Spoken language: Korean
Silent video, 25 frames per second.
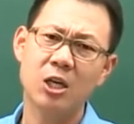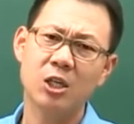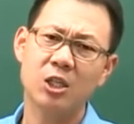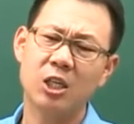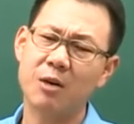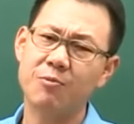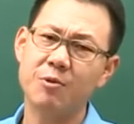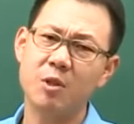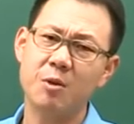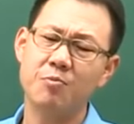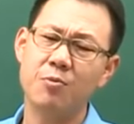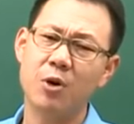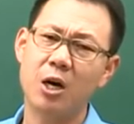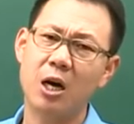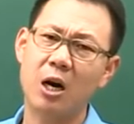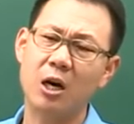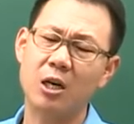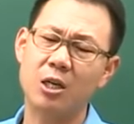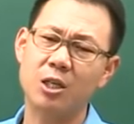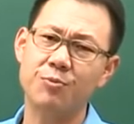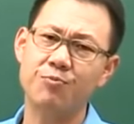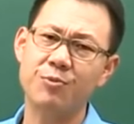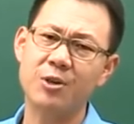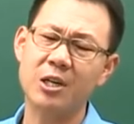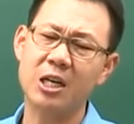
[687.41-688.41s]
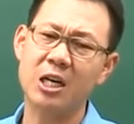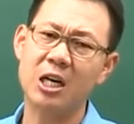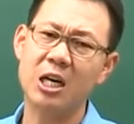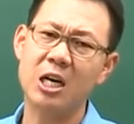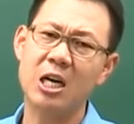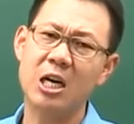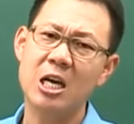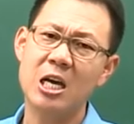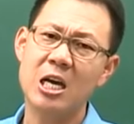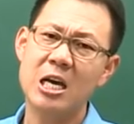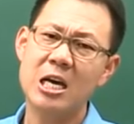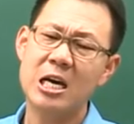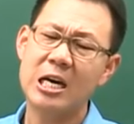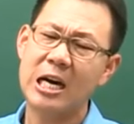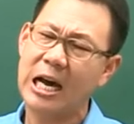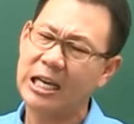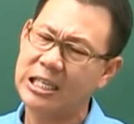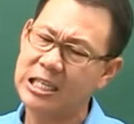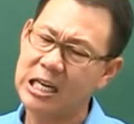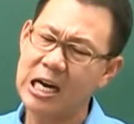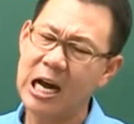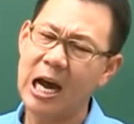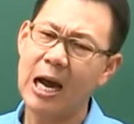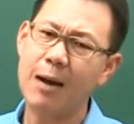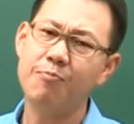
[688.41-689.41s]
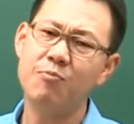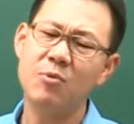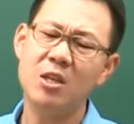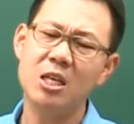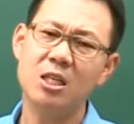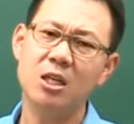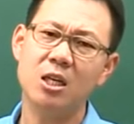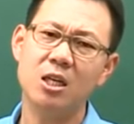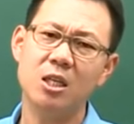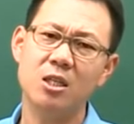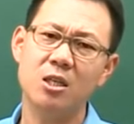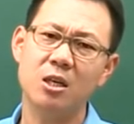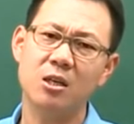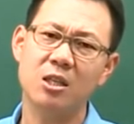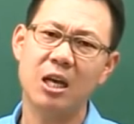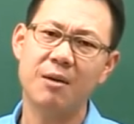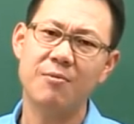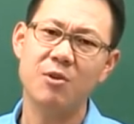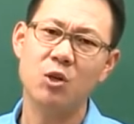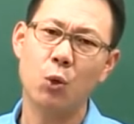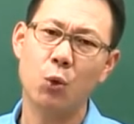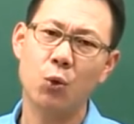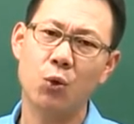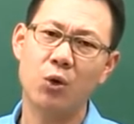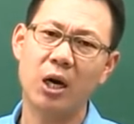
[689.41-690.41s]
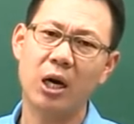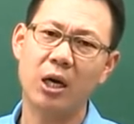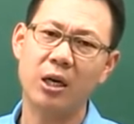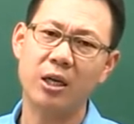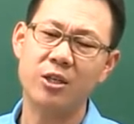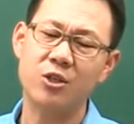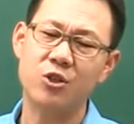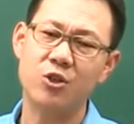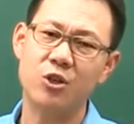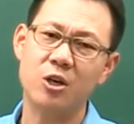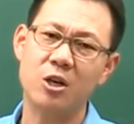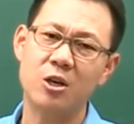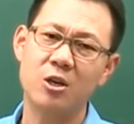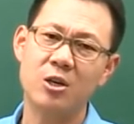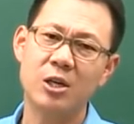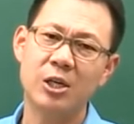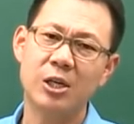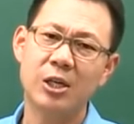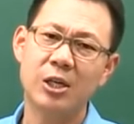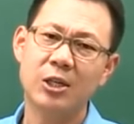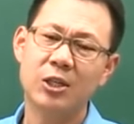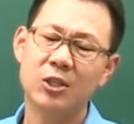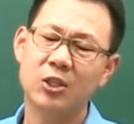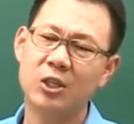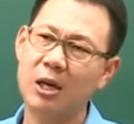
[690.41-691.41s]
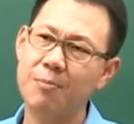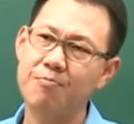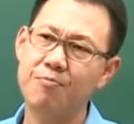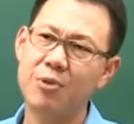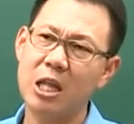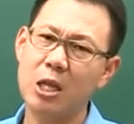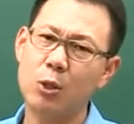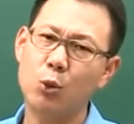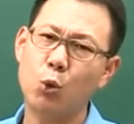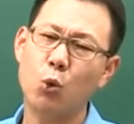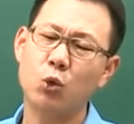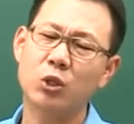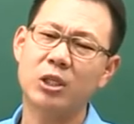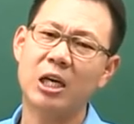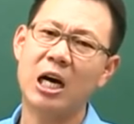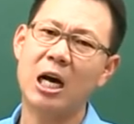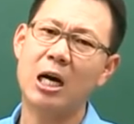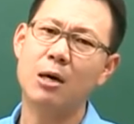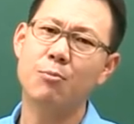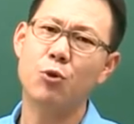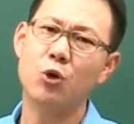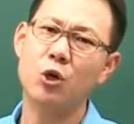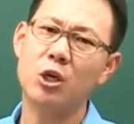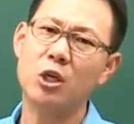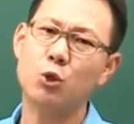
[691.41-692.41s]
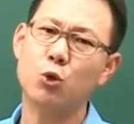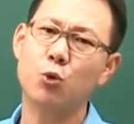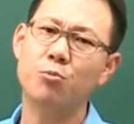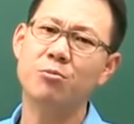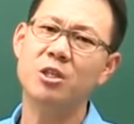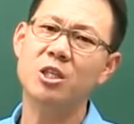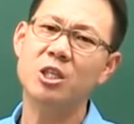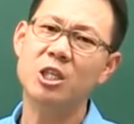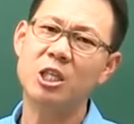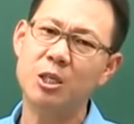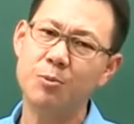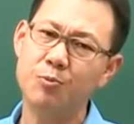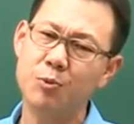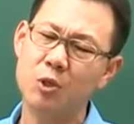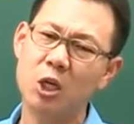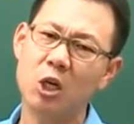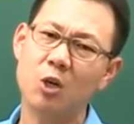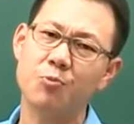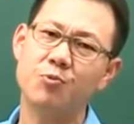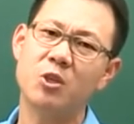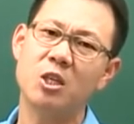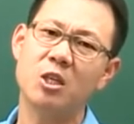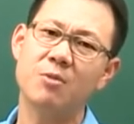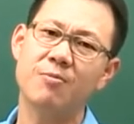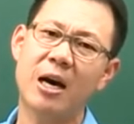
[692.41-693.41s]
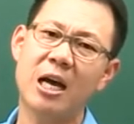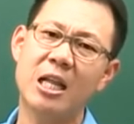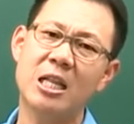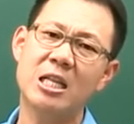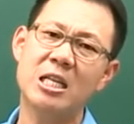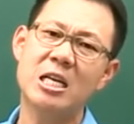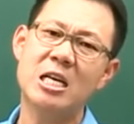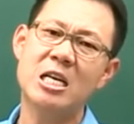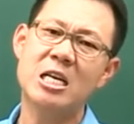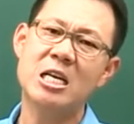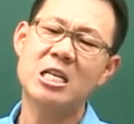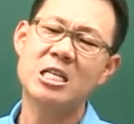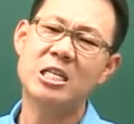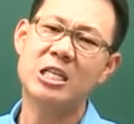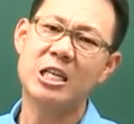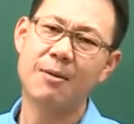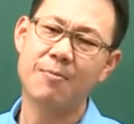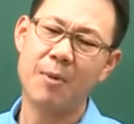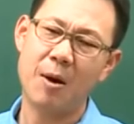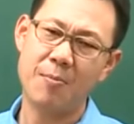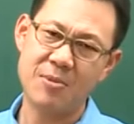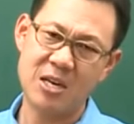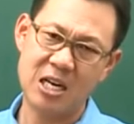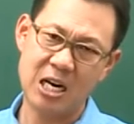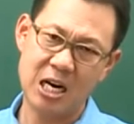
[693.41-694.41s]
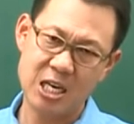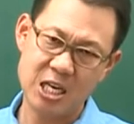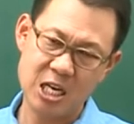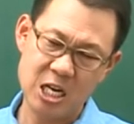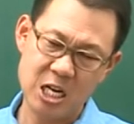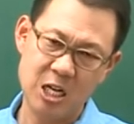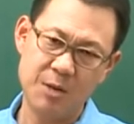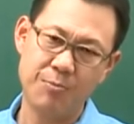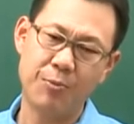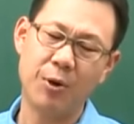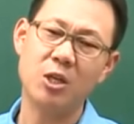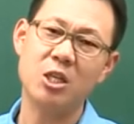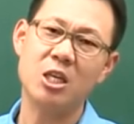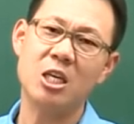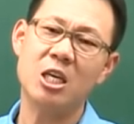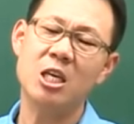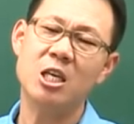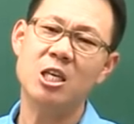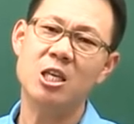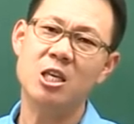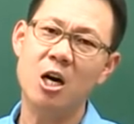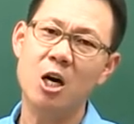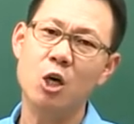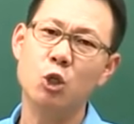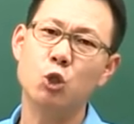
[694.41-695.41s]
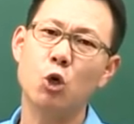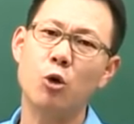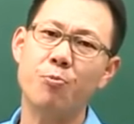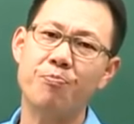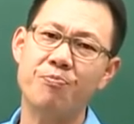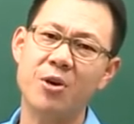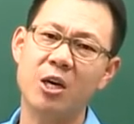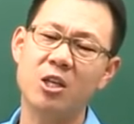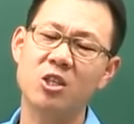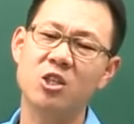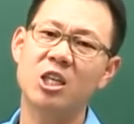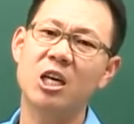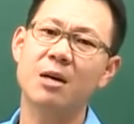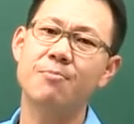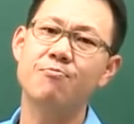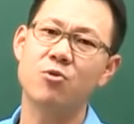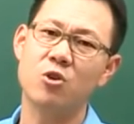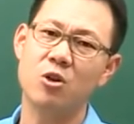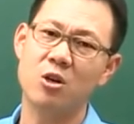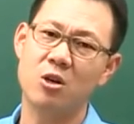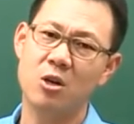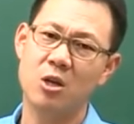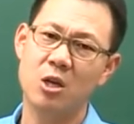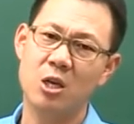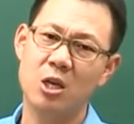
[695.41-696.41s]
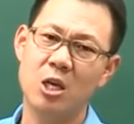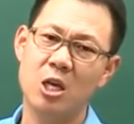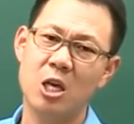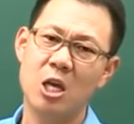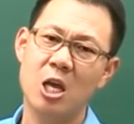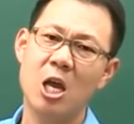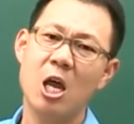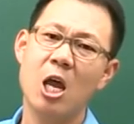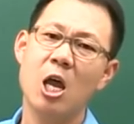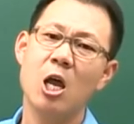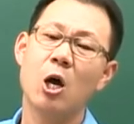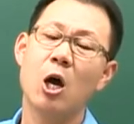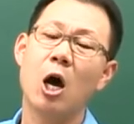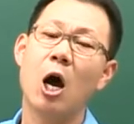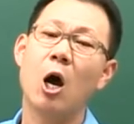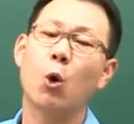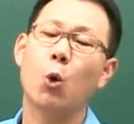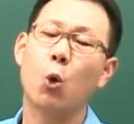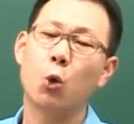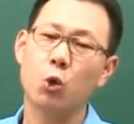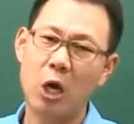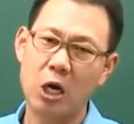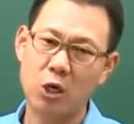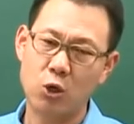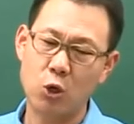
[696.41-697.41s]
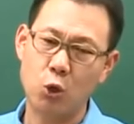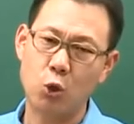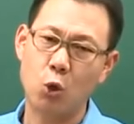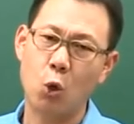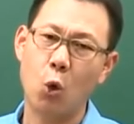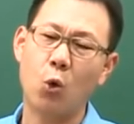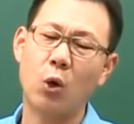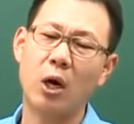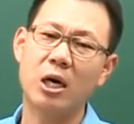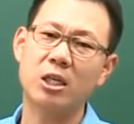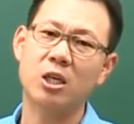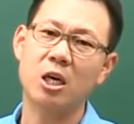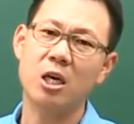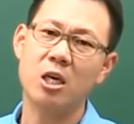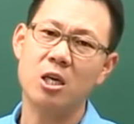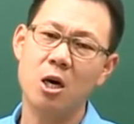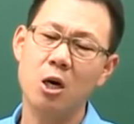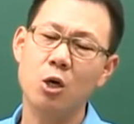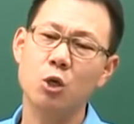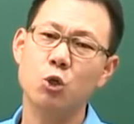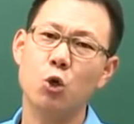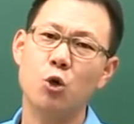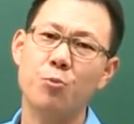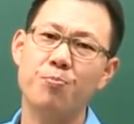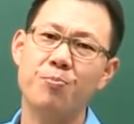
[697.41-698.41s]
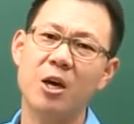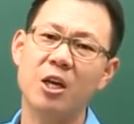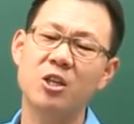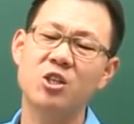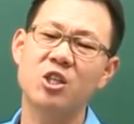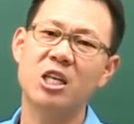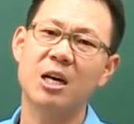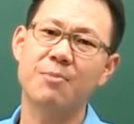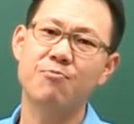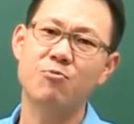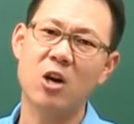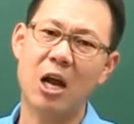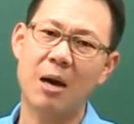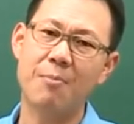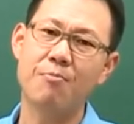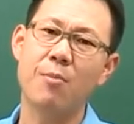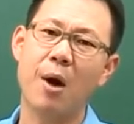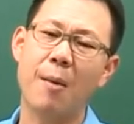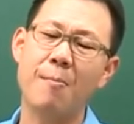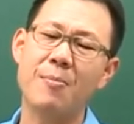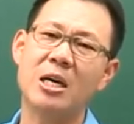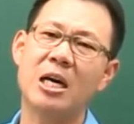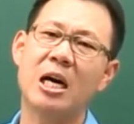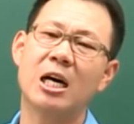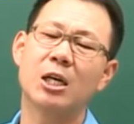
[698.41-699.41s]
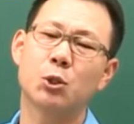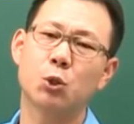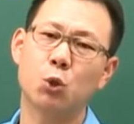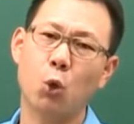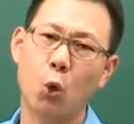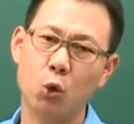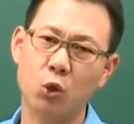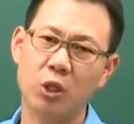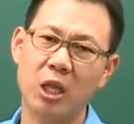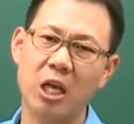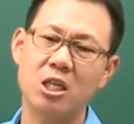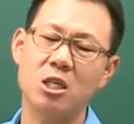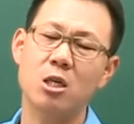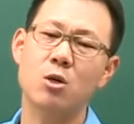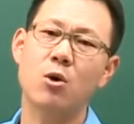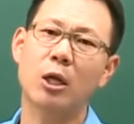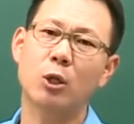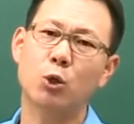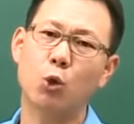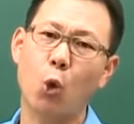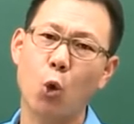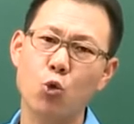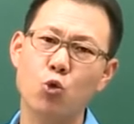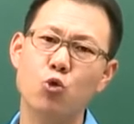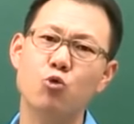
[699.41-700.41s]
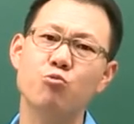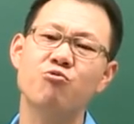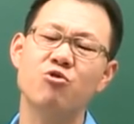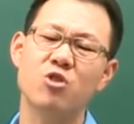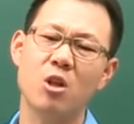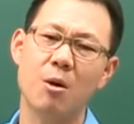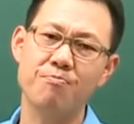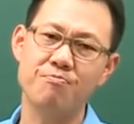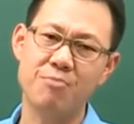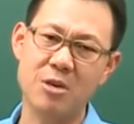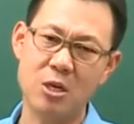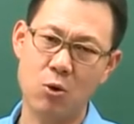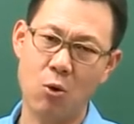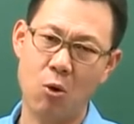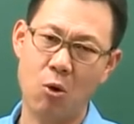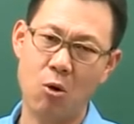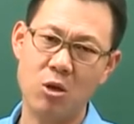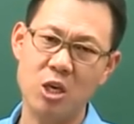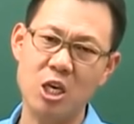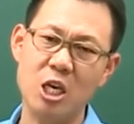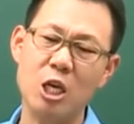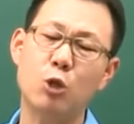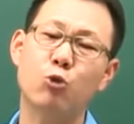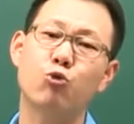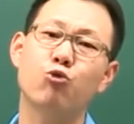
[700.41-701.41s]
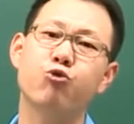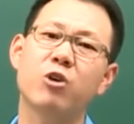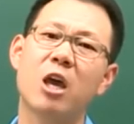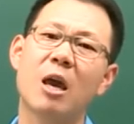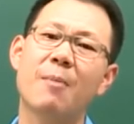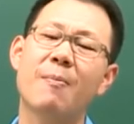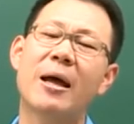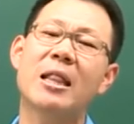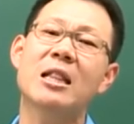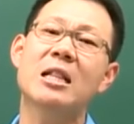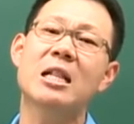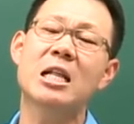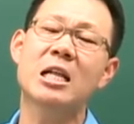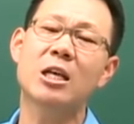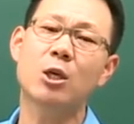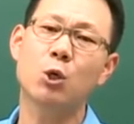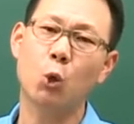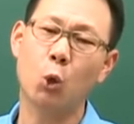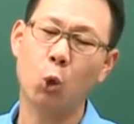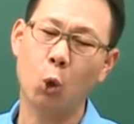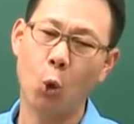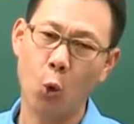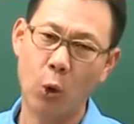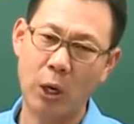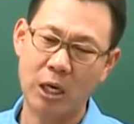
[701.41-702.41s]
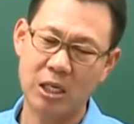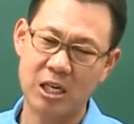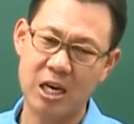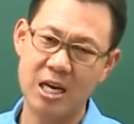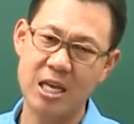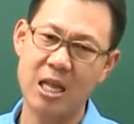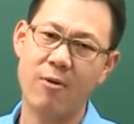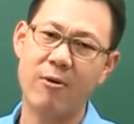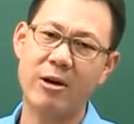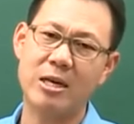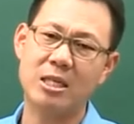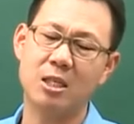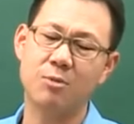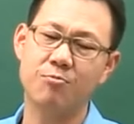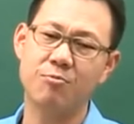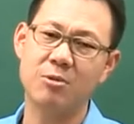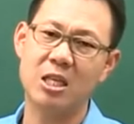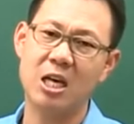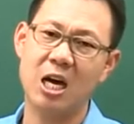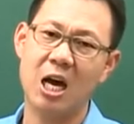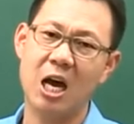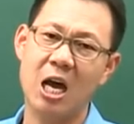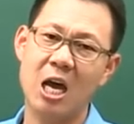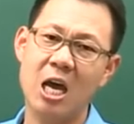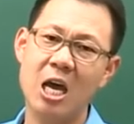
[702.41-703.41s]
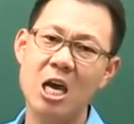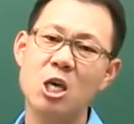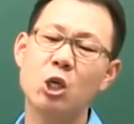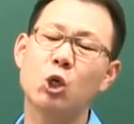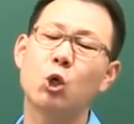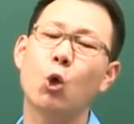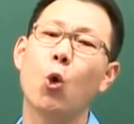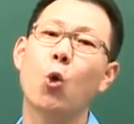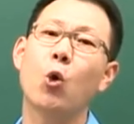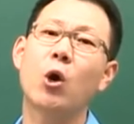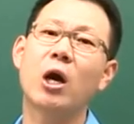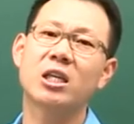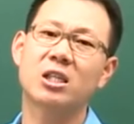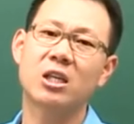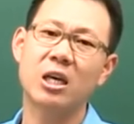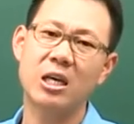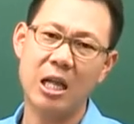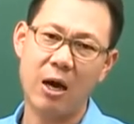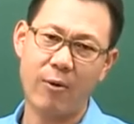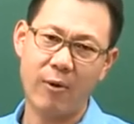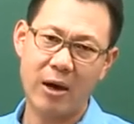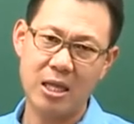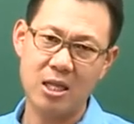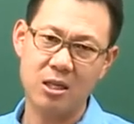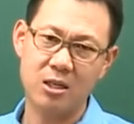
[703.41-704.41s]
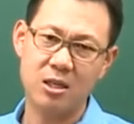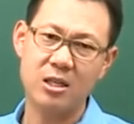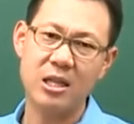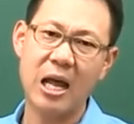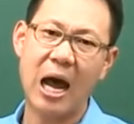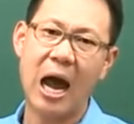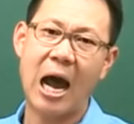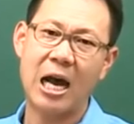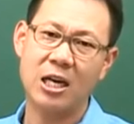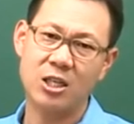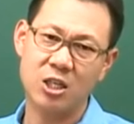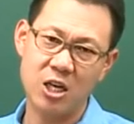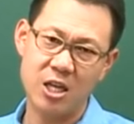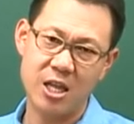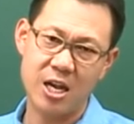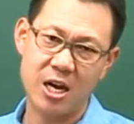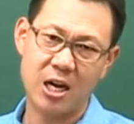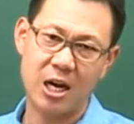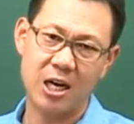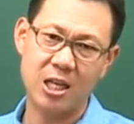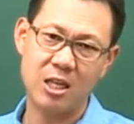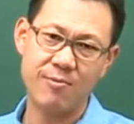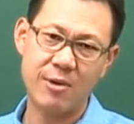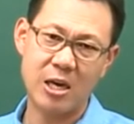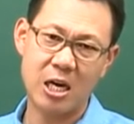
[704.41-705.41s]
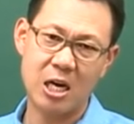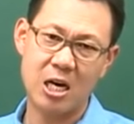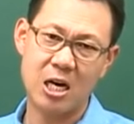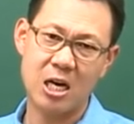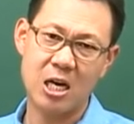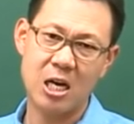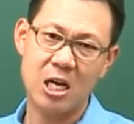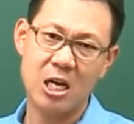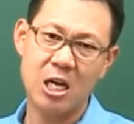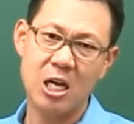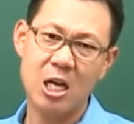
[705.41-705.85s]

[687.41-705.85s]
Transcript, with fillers: 4번이 뭐라 그랬습니까? 가장 합리적인 정답을 고르라 그랬죠. 3번의 동사 강목이 좀 의심스럽지만 자 뭡니까? 1번이 영조의 편찬물 어, 고등학교 교과서의 영조의 편찬물 한 뭡니까? 속대전과 동국문헌 비공 이두 개만 교과서에 나와 있습니다. 교과서에 나와 있는 건 아셔야 될 거 아닙니까?